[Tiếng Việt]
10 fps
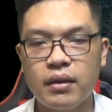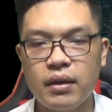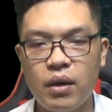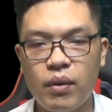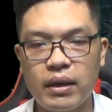
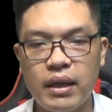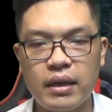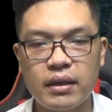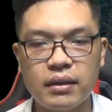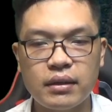Nếu Hòa
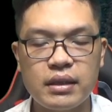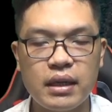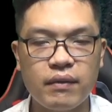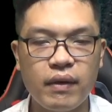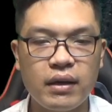Tiền Tử
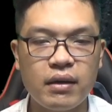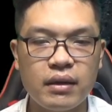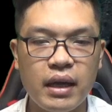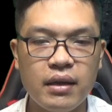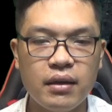Trì Vãn Ngưng
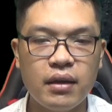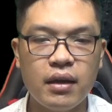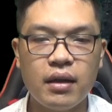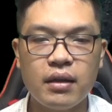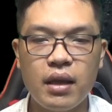đến,
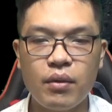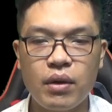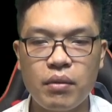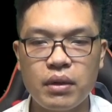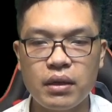Tiểu
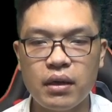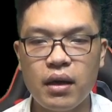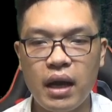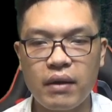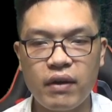Công Tử
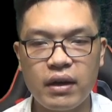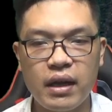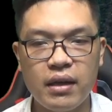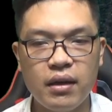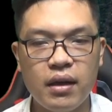Hương Ngạn Văn
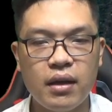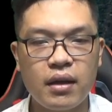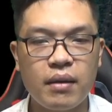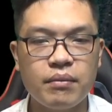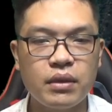đến,
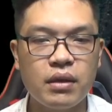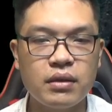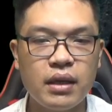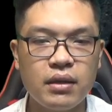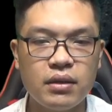Cầm Thư
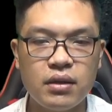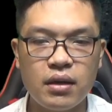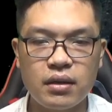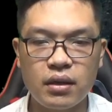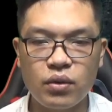Sinh
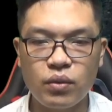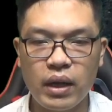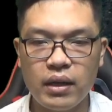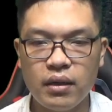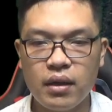Dương Tử Thủ
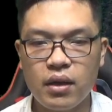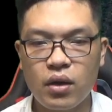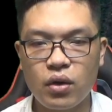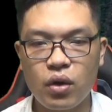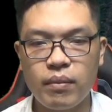đến,
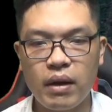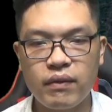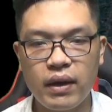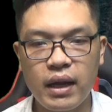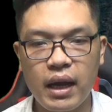còn có Băng
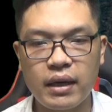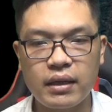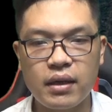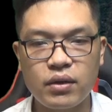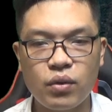Phách Hàn
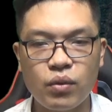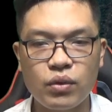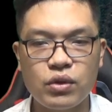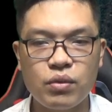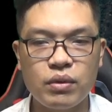Cực Thủ
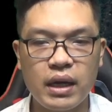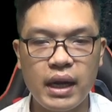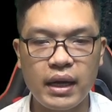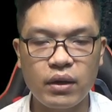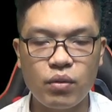Trung Nhật
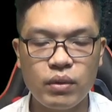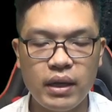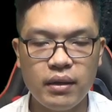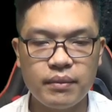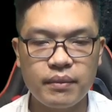Hàn cũng
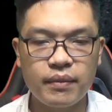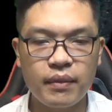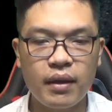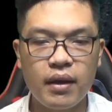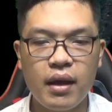đến.
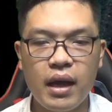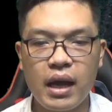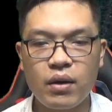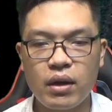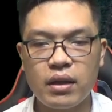
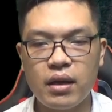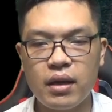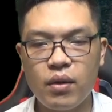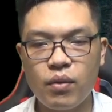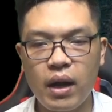Hàng loạt thiên
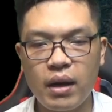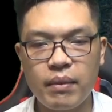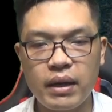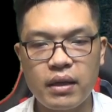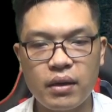kiêu của Hắc
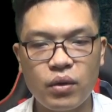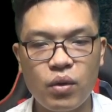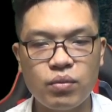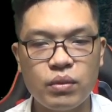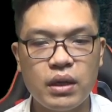Mạch Thần
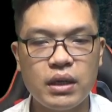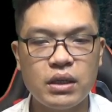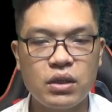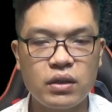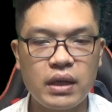Cung
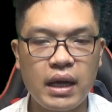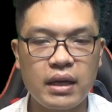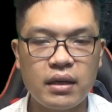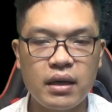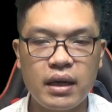rõ ràng
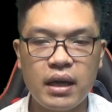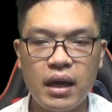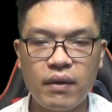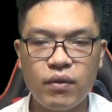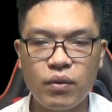đã khiến
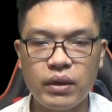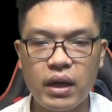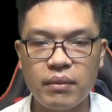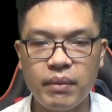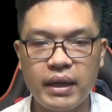Lao Phủ
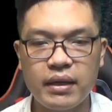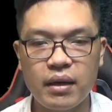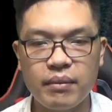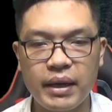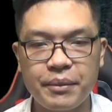nở mày
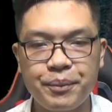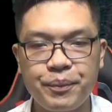nở mặt.